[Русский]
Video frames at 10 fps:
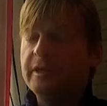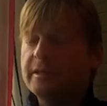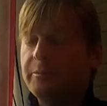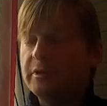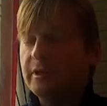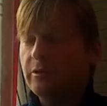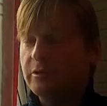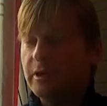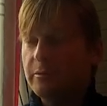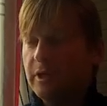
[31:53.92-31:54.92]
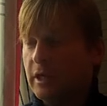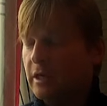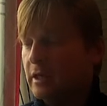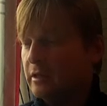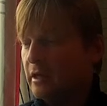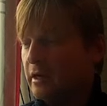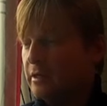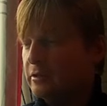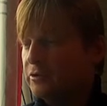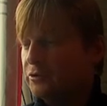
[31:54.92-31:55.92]
определенное мнение
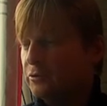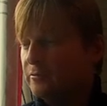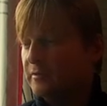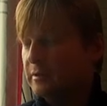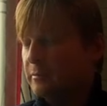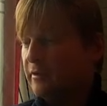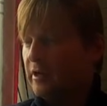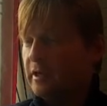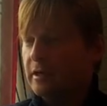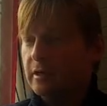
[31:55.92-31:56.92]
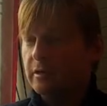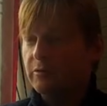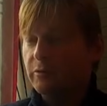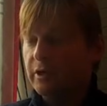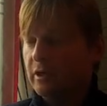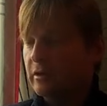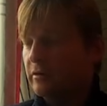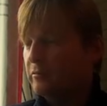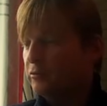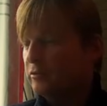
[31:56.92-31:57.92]
на счет возобновления
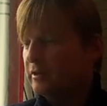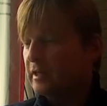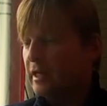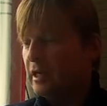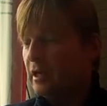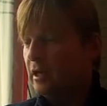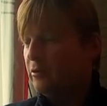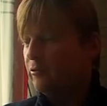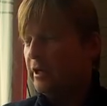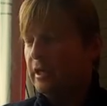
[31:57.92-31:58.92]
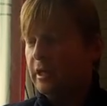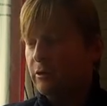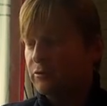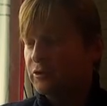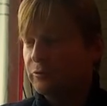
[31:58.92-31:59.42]
турнира Бундеслиги и Уилли Гербс. Он